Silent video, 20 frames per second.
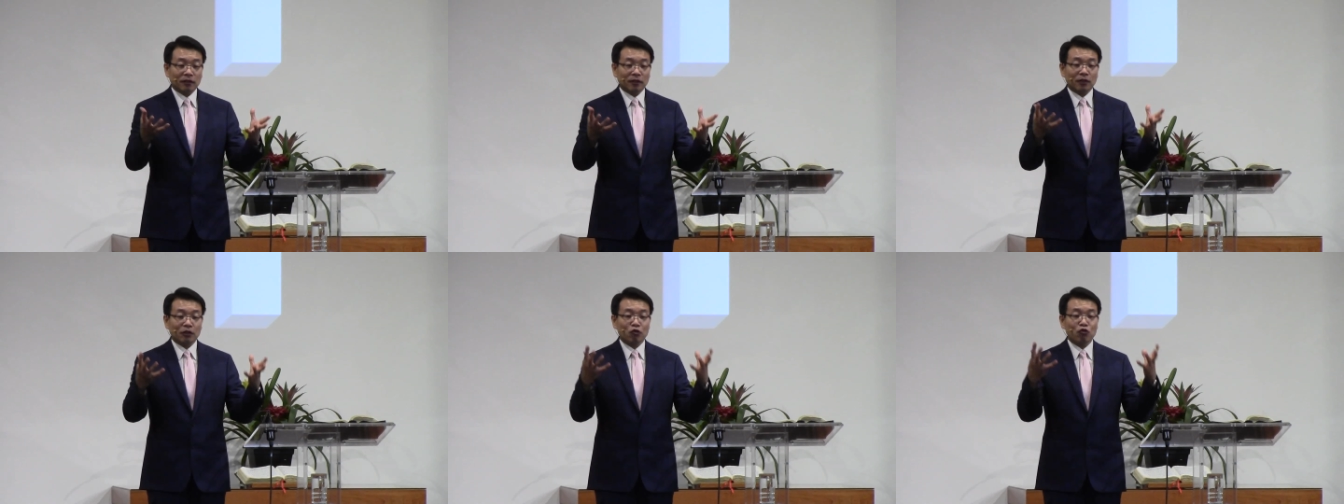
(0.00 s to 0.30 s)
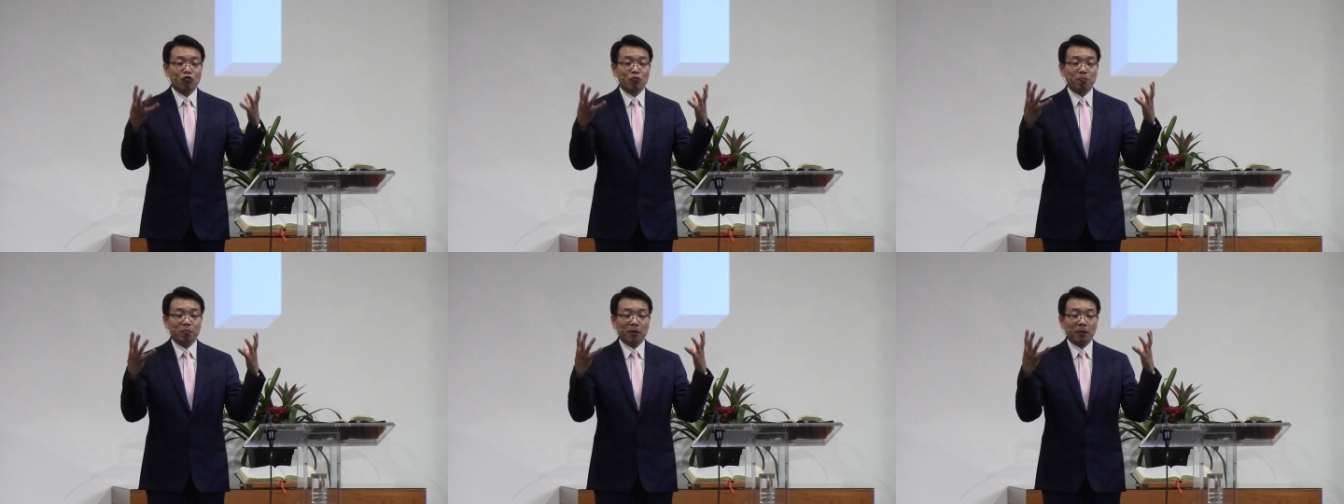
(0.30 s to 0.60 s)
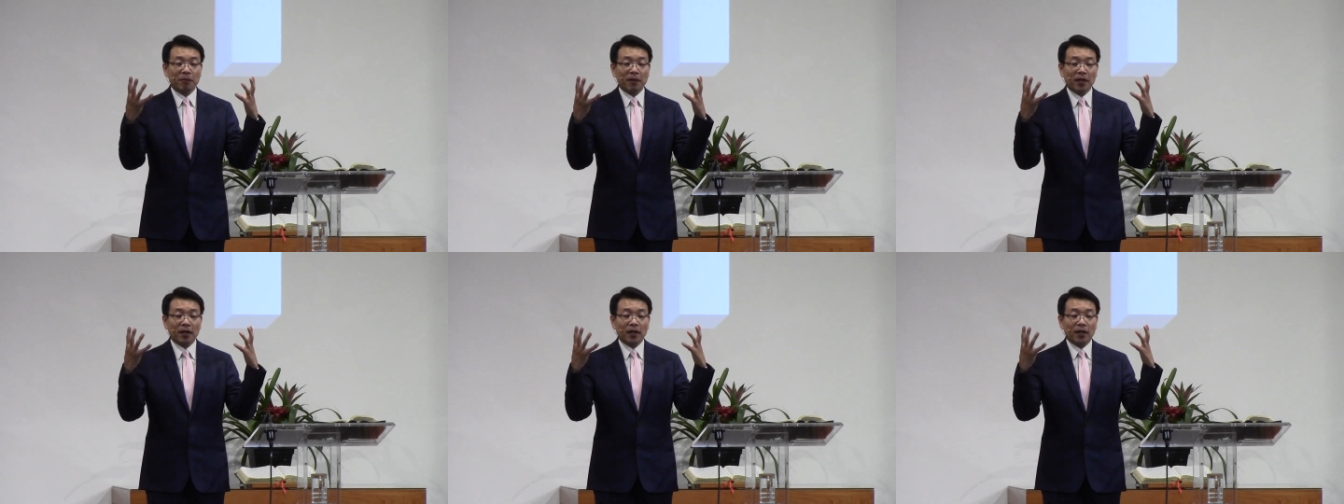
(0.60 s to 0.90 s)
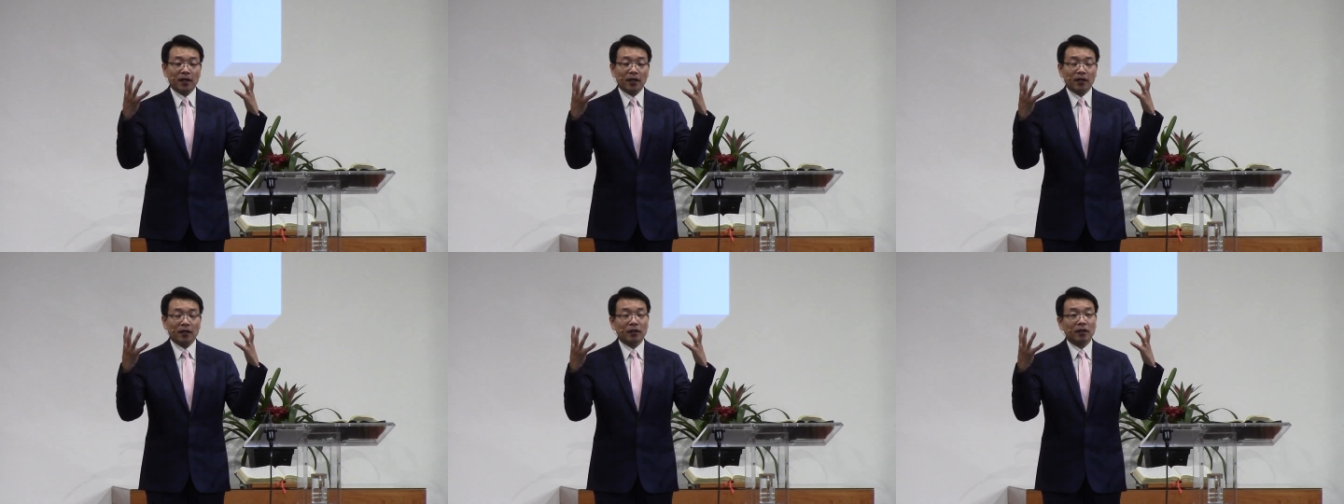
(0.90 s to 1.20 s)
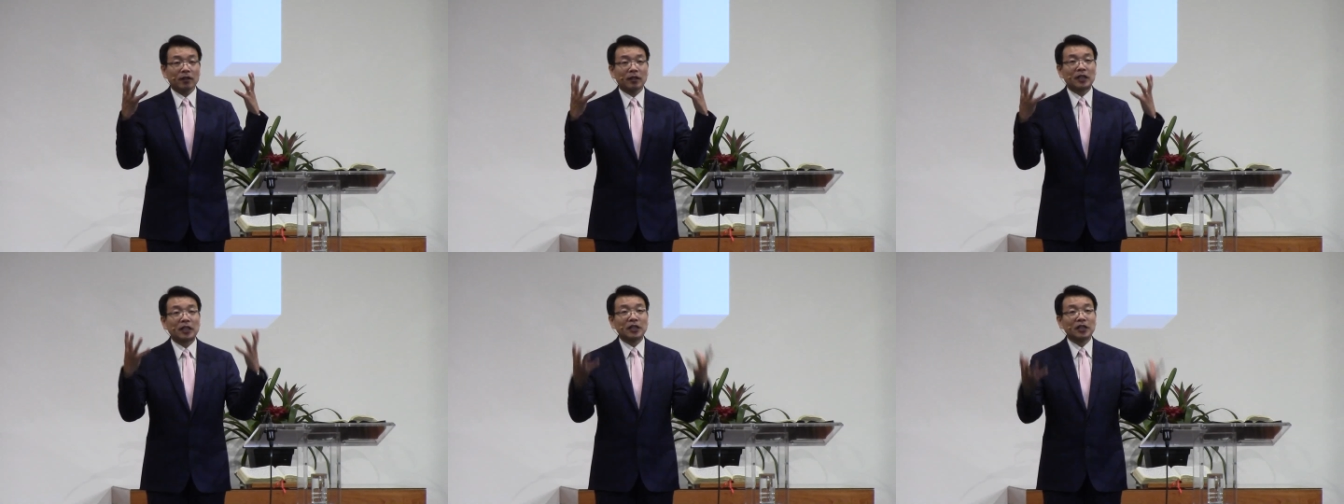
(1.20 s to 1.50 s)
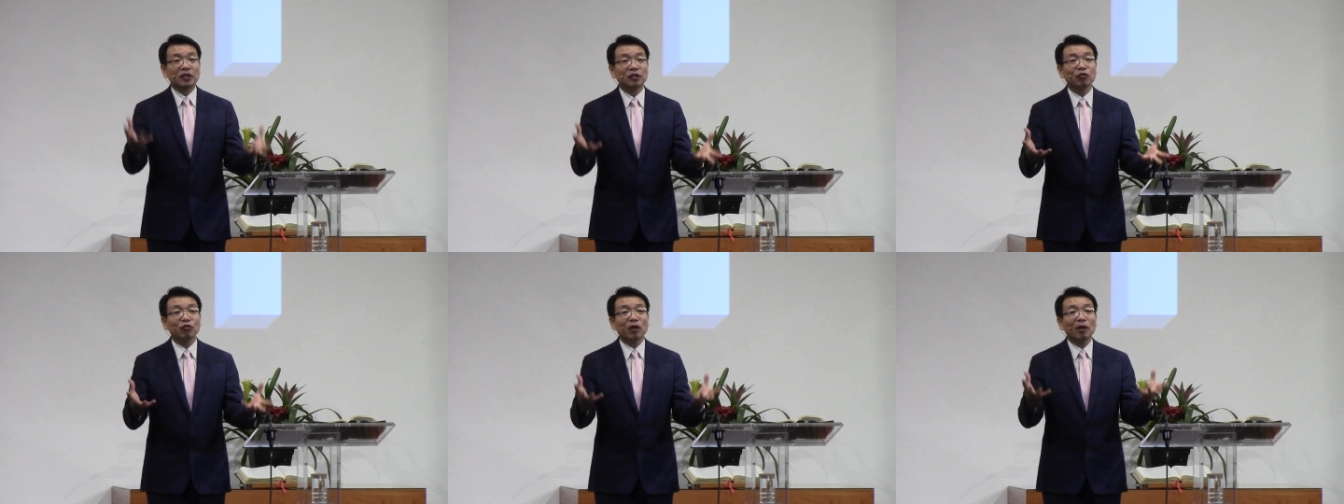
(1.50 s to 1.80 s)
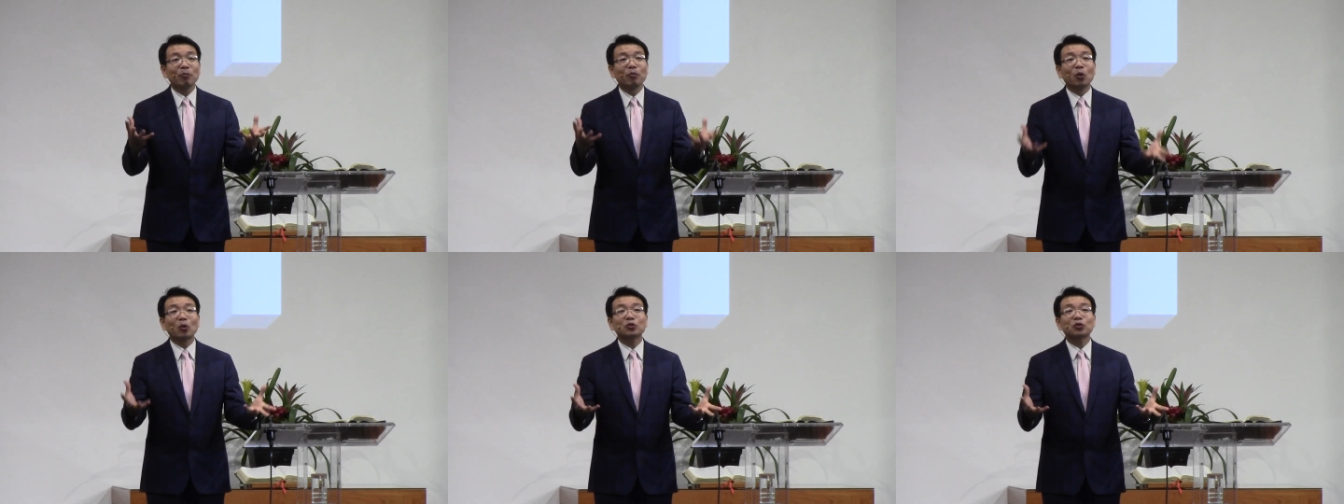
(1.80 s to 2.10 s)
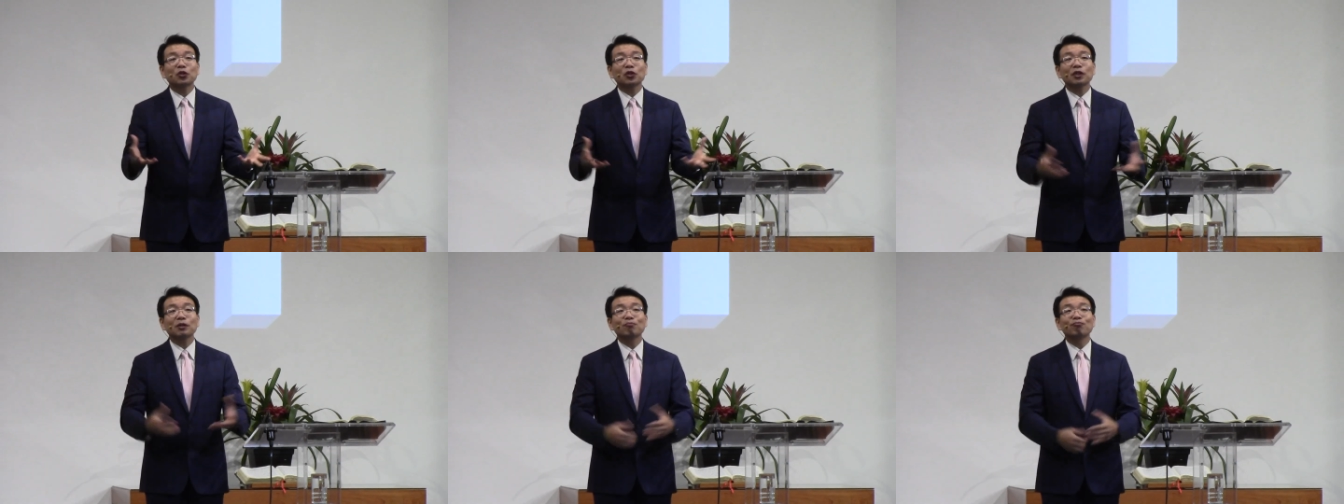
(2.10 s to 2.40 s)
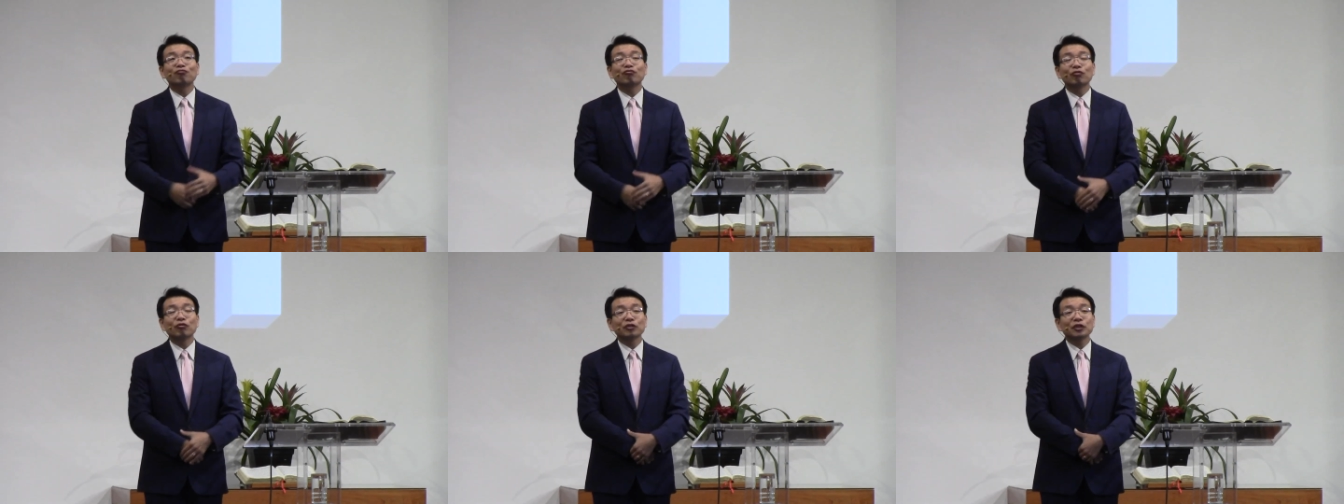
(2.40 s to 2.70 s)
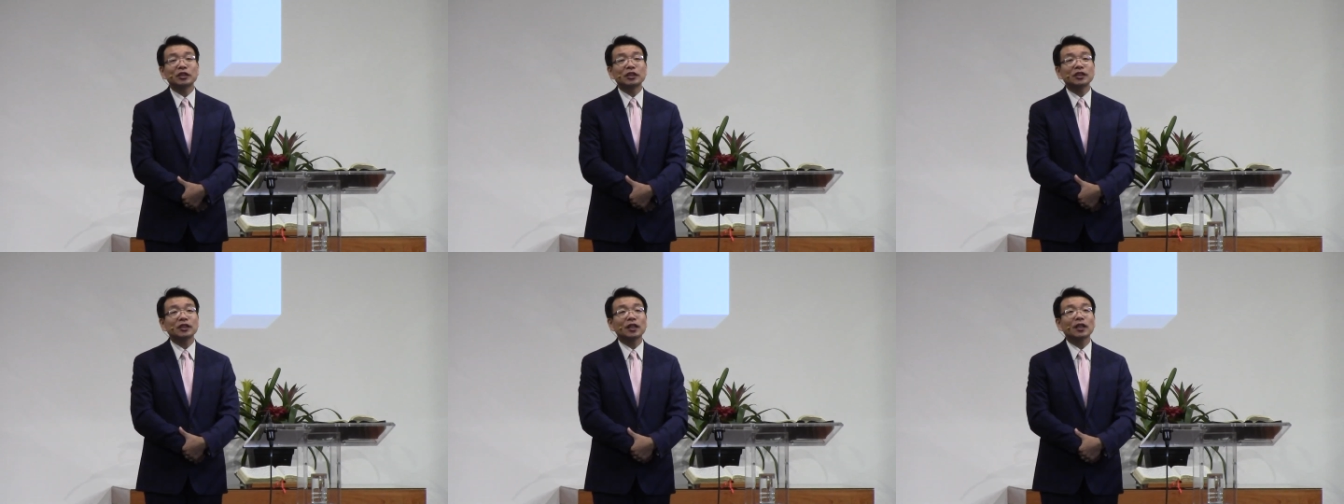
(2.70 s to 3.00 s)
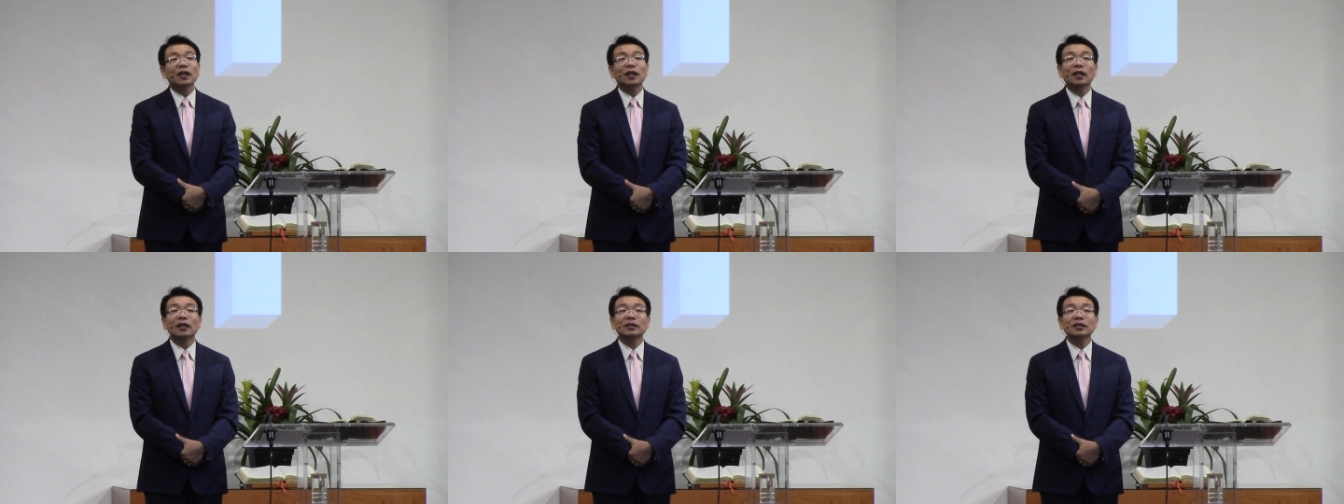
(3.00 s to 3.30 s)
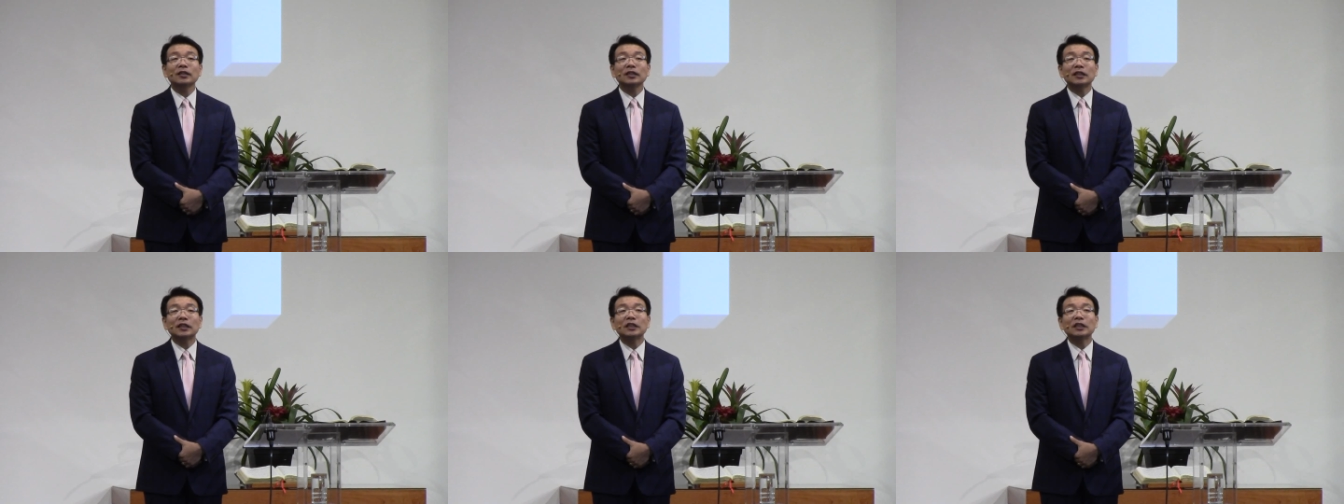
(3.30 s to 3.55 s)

율법의 기능과 목적이 무엇이냐라는